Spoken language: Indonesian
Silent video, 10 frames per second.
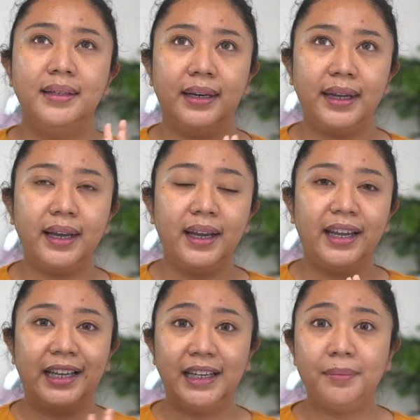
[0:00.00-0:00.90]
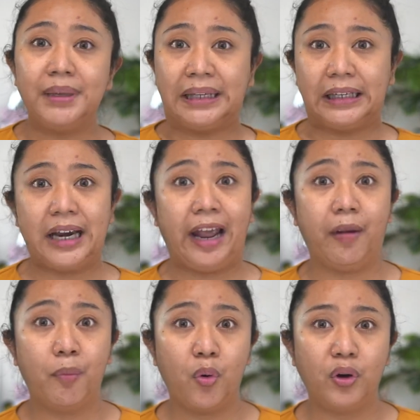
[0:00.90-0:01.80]
Jadi ini bikin
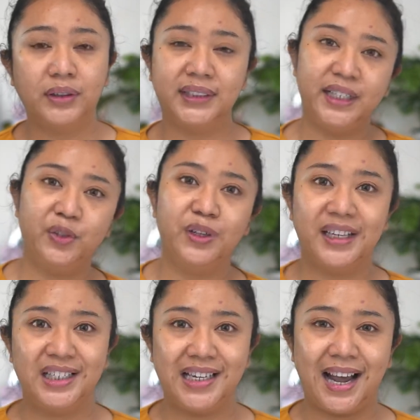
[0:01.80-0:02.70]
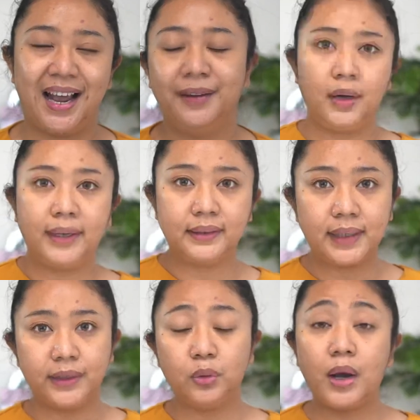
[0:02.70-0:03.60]
heboh se-Indonesia. Oke,
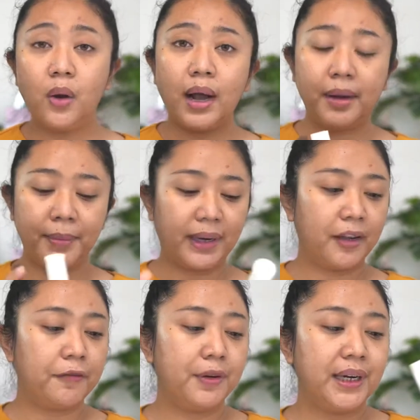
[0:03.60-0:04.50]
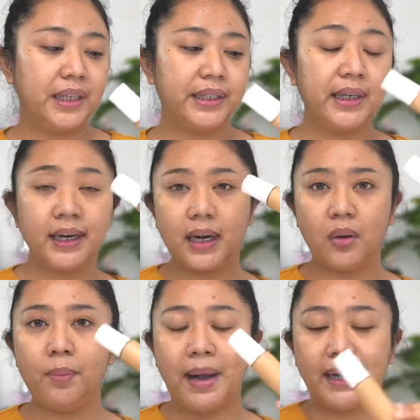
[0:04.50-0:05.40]
setelah itu aku akan pakai foundation dan
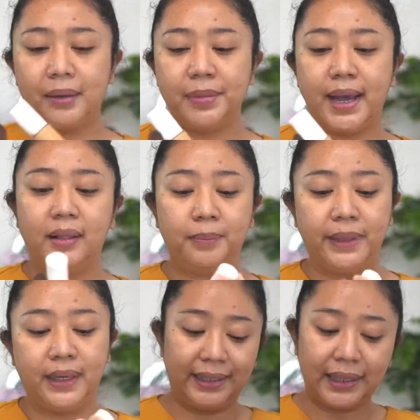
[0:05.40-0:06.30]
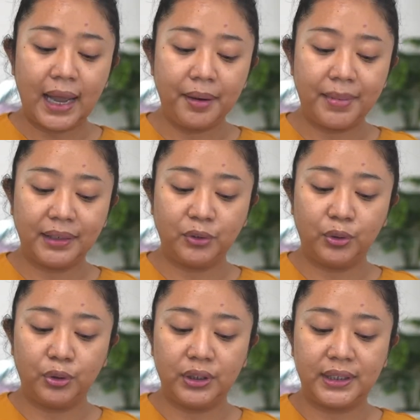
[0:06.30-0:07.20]
aku pakai BLP. Kita akan bahas
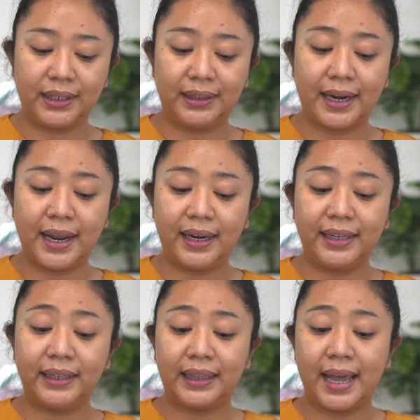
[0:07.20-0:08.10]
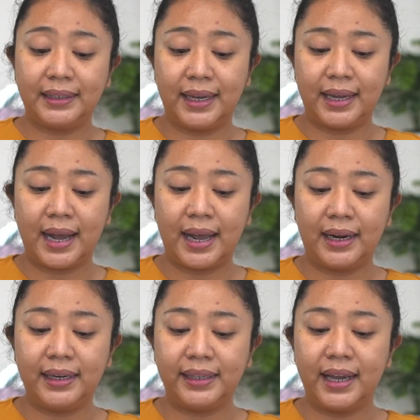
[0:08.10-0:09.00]
dulu cerita dari Gitanya ya,
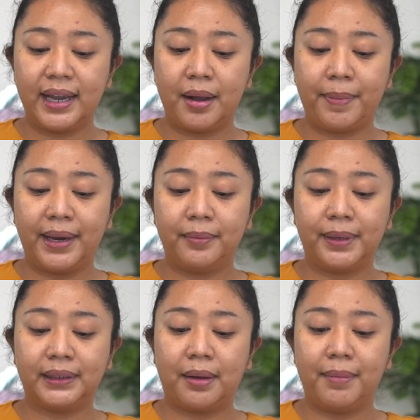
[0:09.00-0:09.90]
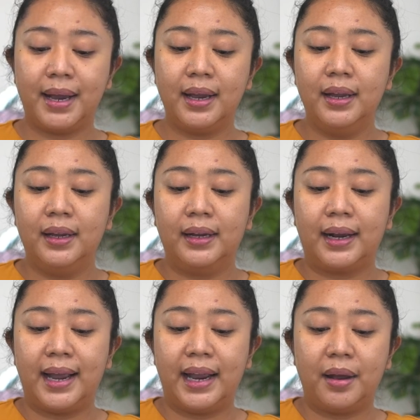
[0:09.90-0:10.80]
karena dia yang paling pertama
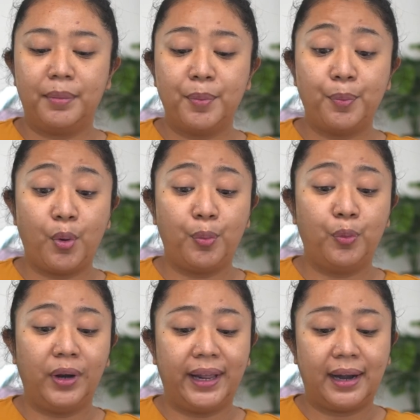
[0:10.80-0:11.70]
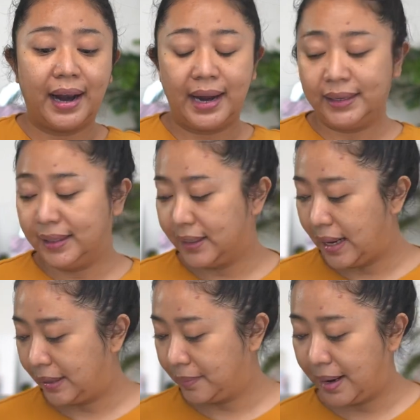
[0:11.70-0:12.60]
kayak mempopulerkan
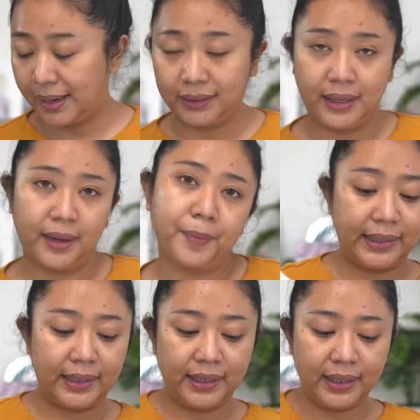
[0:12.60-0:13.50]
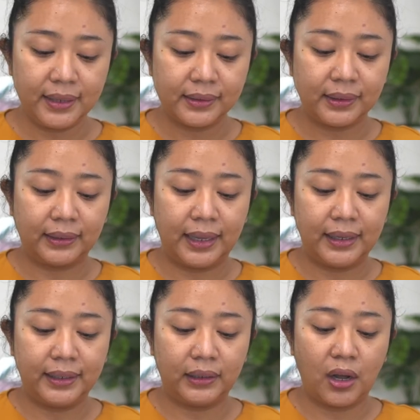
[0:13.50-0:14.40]
inilah ibaratnya. Jadi
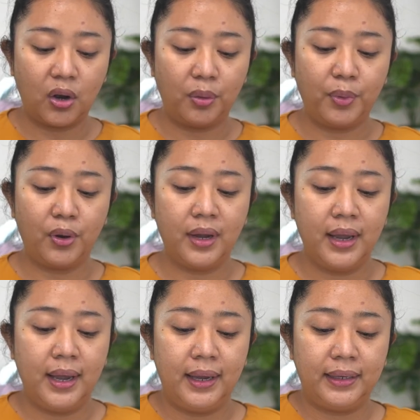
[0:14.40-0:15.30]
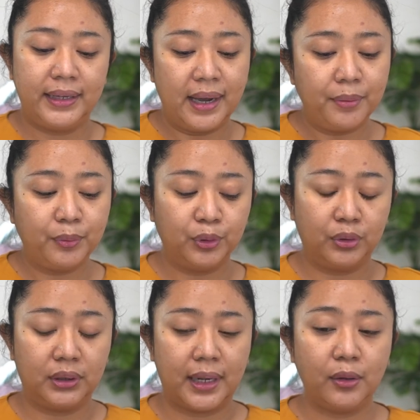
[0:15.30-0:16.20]
setelah kita ngomong dia
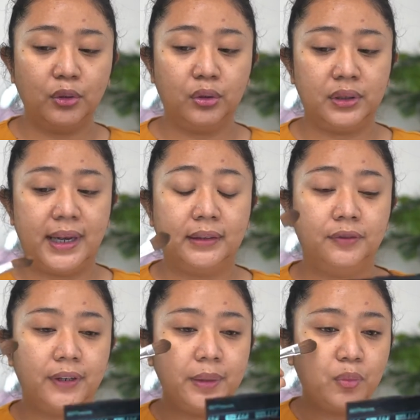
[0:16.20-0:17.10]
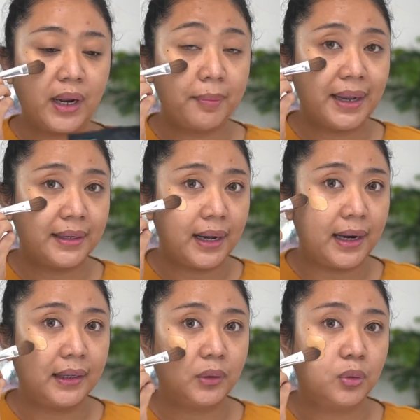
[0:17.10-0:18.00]
memutuskan untuk child free mulai
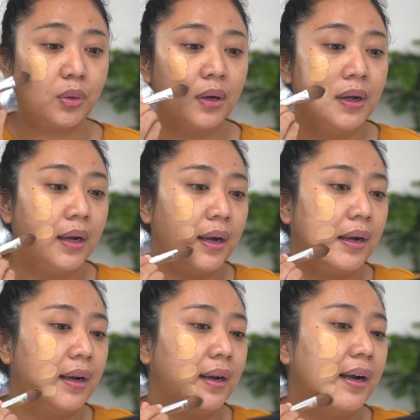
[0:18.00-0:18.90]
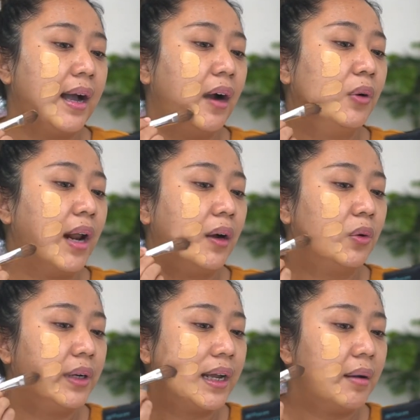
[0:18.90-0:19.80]
banyaklah tuh Eh,
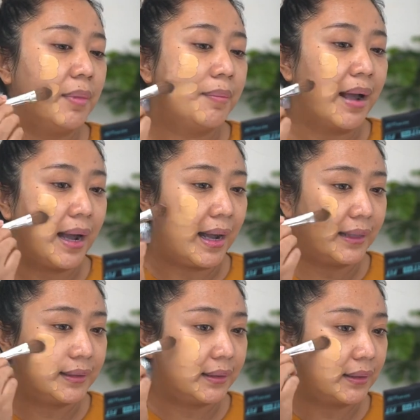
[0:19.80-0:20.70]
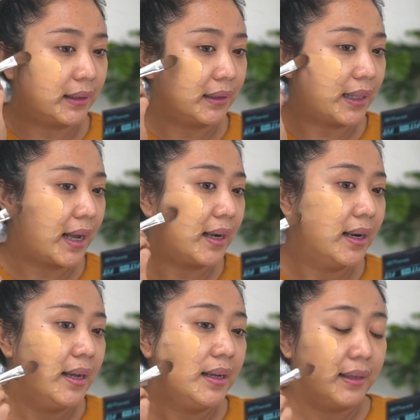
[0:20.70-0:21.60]
akun-akun uh, yang membahas
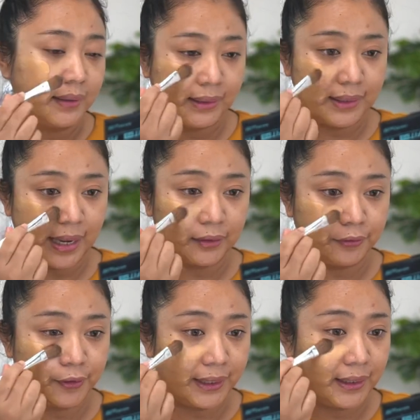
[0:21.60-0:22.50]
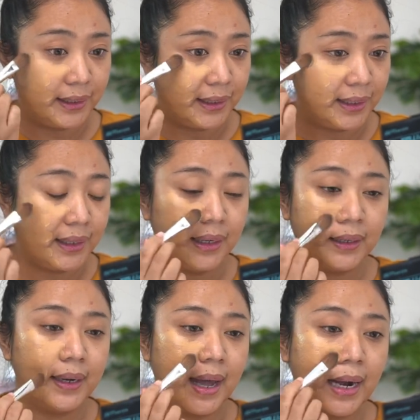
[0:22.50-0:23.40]
tentang si child free ini
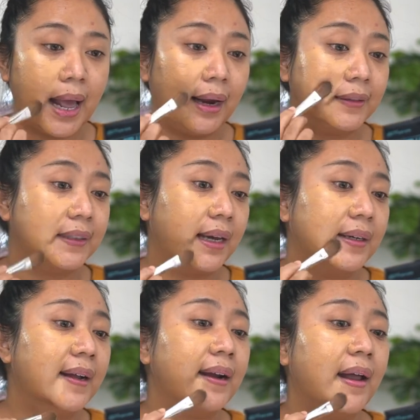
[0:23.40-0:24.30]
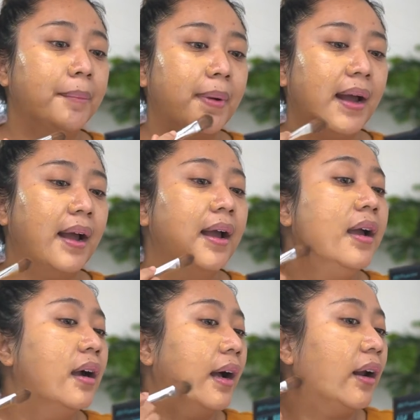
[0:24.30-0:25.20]
dan alasannya kenapa.
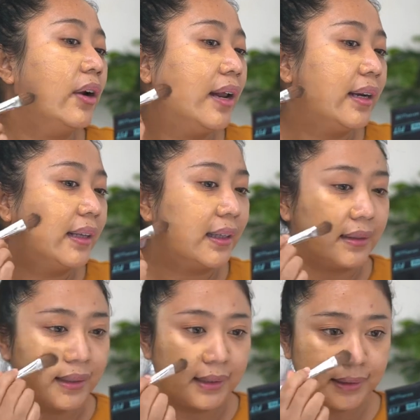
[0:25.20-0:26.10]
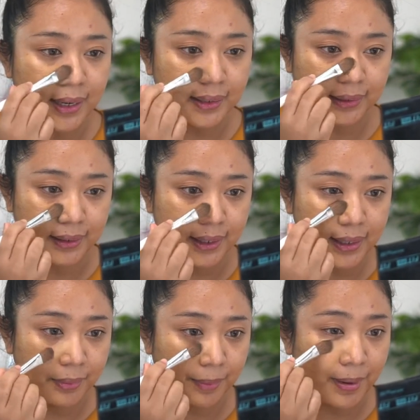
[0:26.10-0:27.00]
Kalau dari kita sendiri sih alasannya
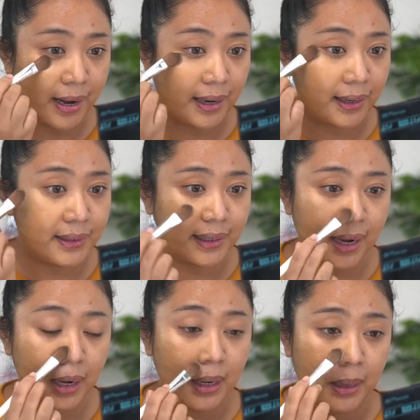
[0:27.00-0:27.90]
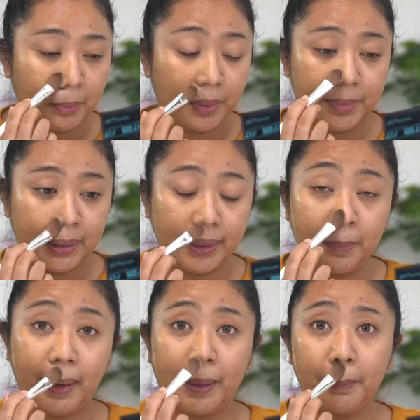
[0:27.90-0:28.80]
ya memang karena dia
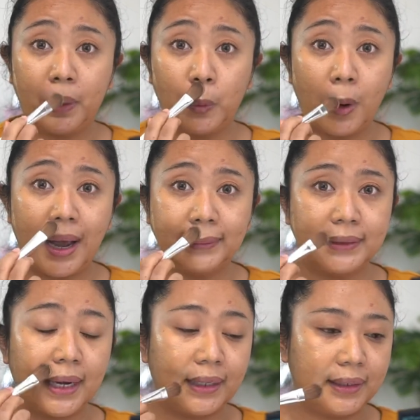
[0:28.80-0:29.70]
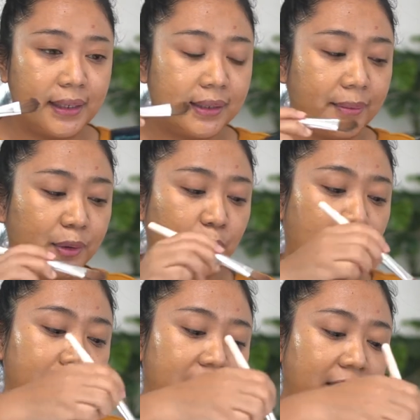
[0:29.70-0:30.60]
memilih pengen berdua aja katanya sama
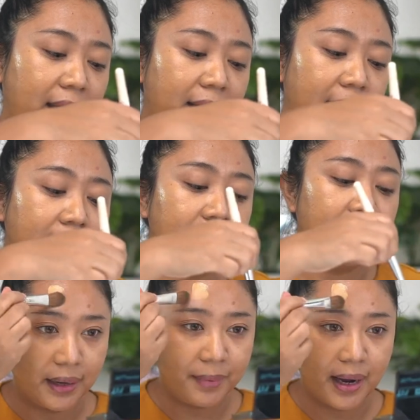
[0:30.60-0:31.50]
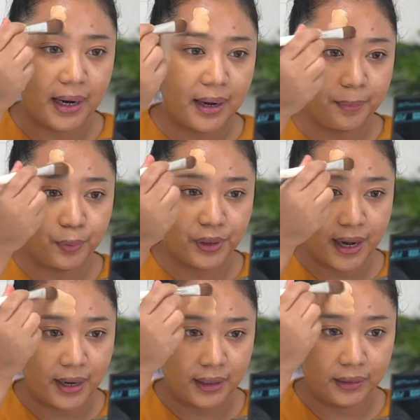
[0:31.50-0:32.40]
suaminya dan dia menganggap
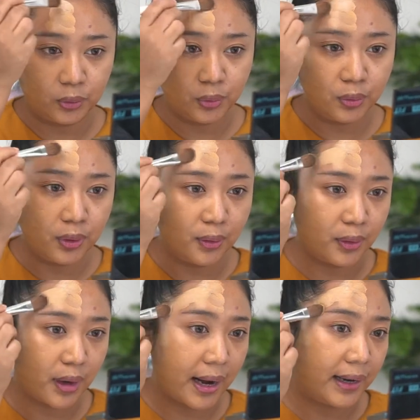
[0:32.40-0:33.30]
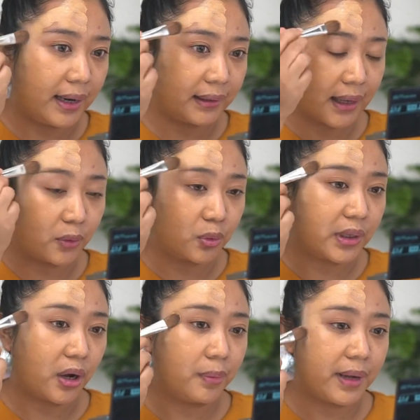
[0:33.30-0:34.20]
punya anak itu adalah
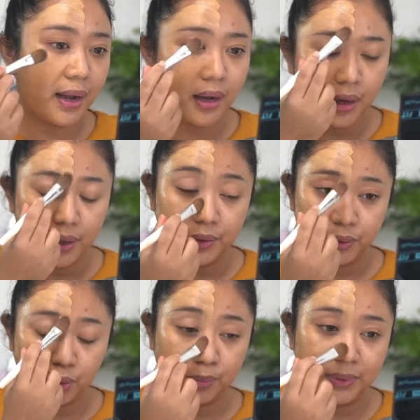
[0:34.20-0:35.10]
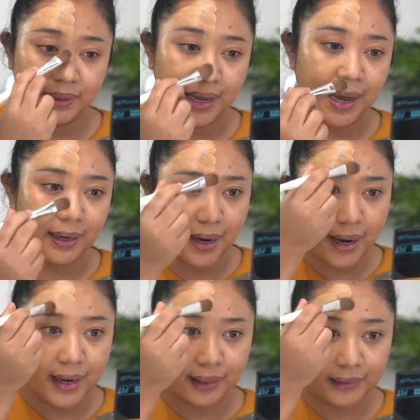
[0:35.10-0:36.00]
tanggung jawab yang cukup besar
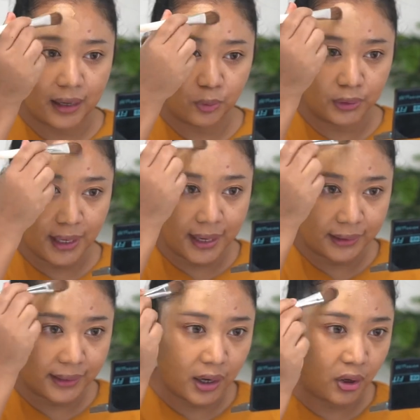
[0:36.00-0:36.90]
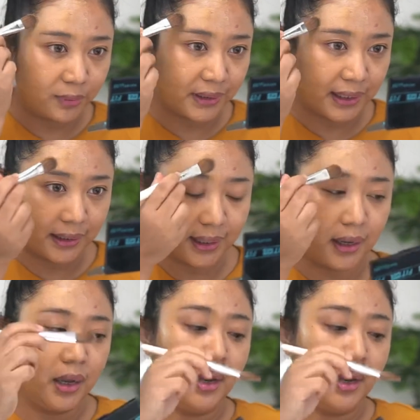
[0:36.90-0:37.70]
dan ada ketakutan nanti kalau misalnya